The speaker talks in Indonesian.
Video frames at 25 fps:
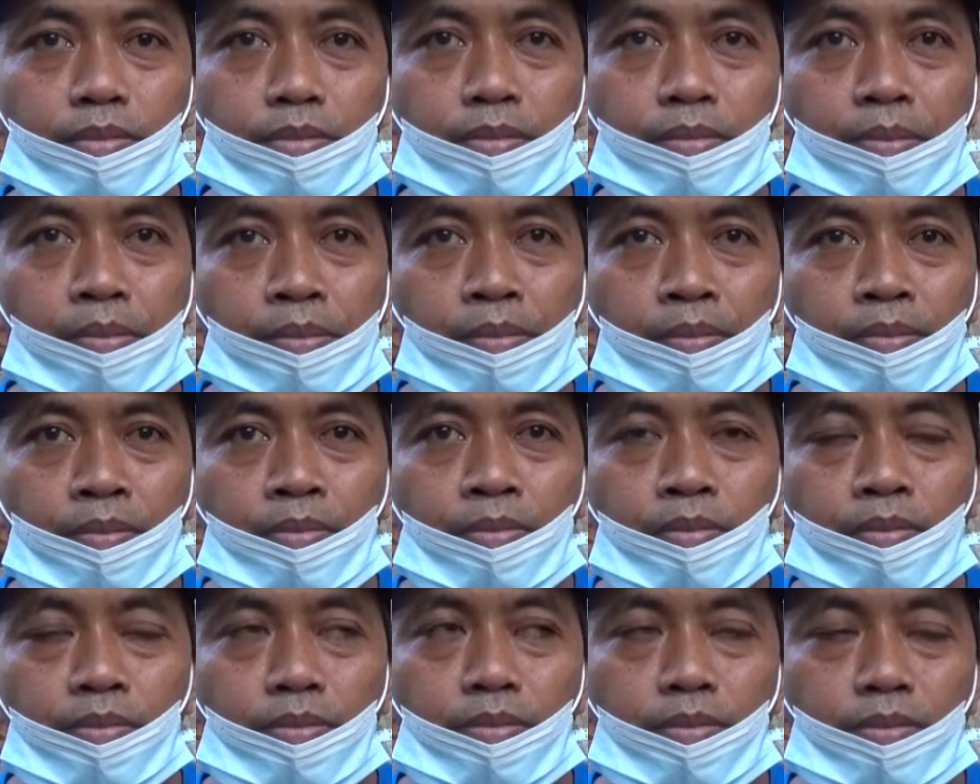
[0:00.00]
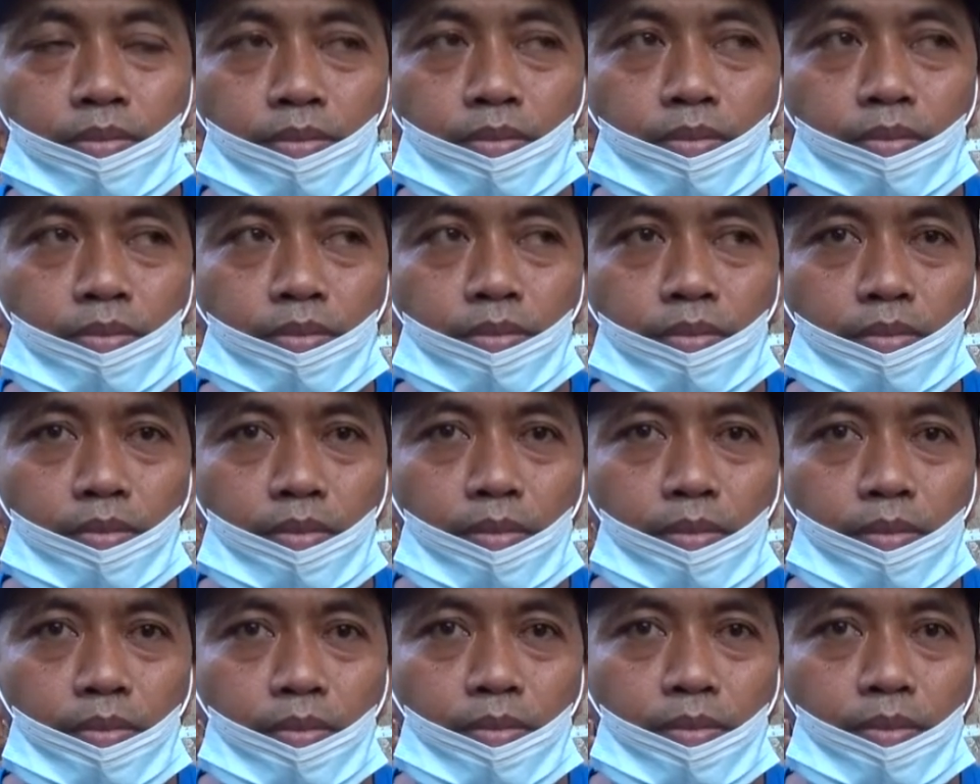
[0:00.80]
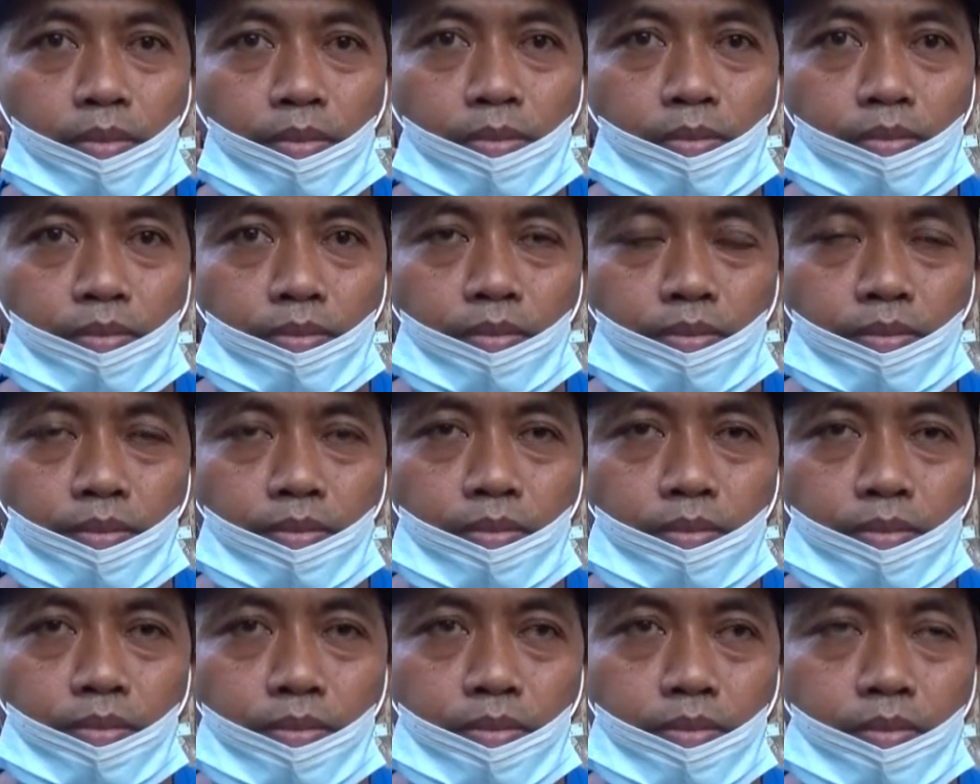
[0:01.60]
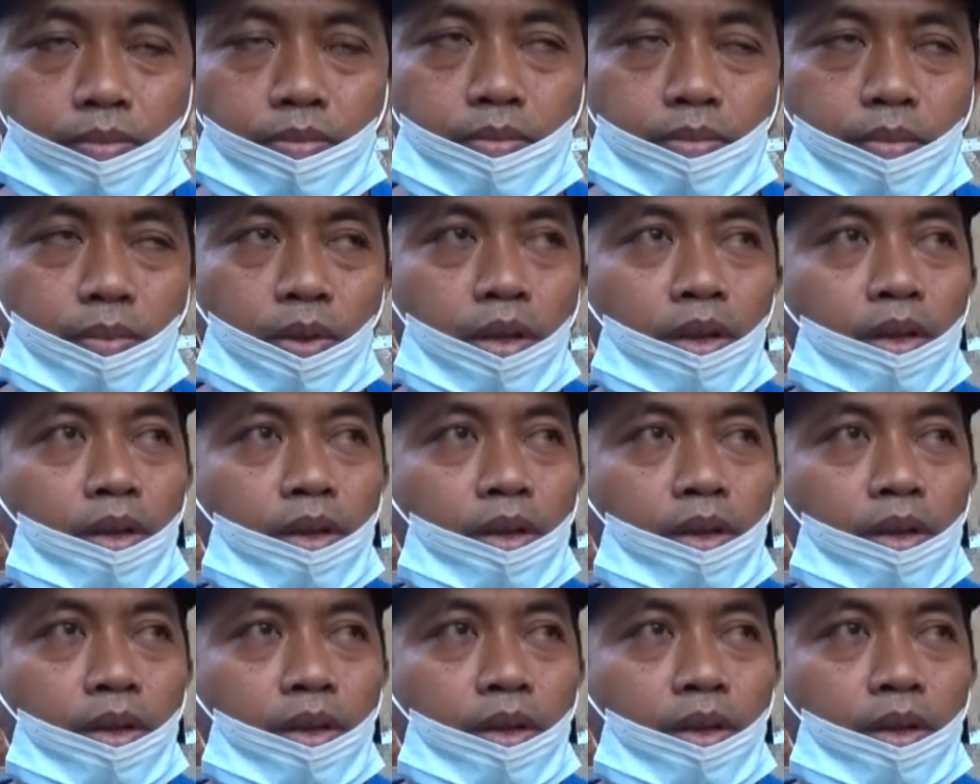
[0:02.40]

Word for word: ya dari peran kambingnya ya.